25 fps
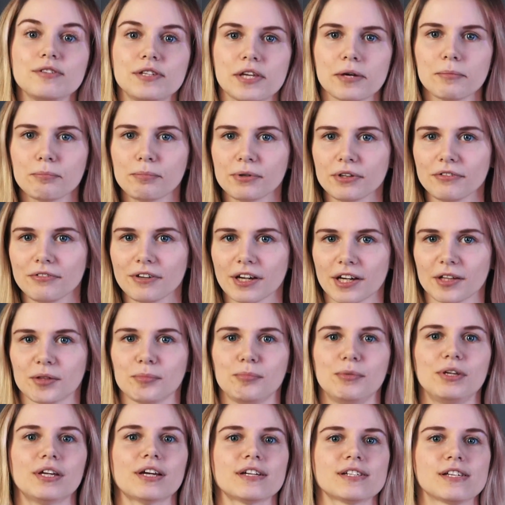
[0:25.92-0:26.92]
Всем
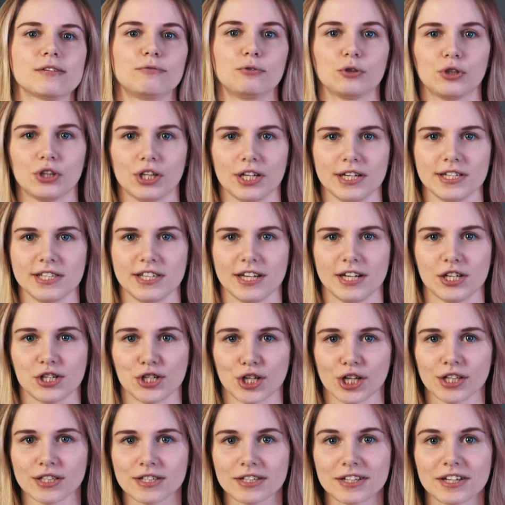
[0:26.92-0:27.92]
привет! Меня зовут Настя
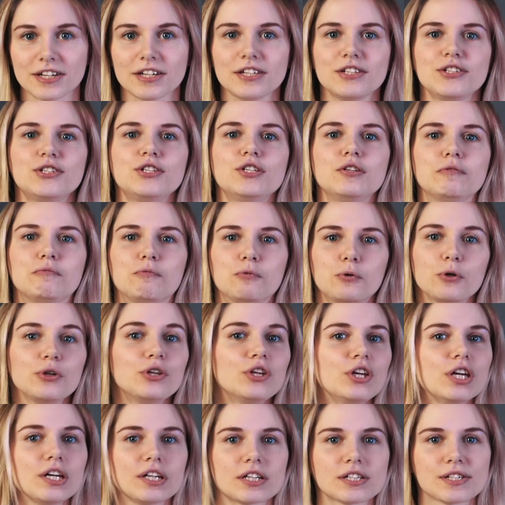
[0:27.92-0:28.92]
Альшанская, и
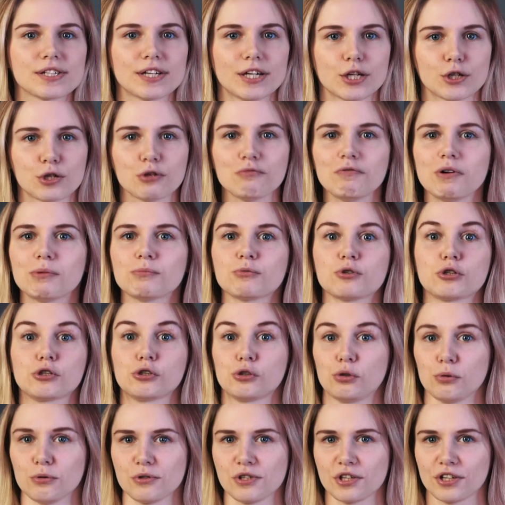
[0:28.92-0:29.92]
сегодня я расскажу вам,
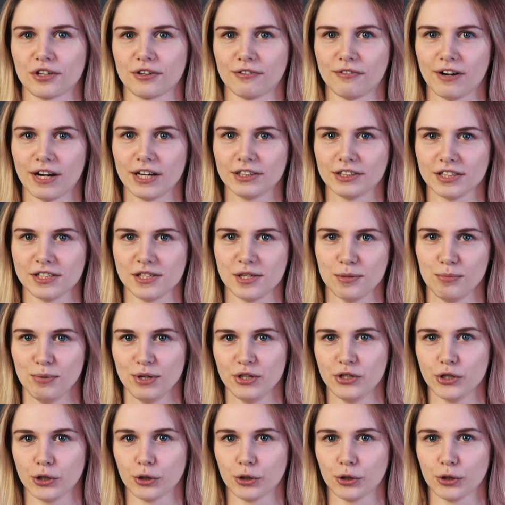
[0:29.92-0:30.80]
что скрывается открывает о себе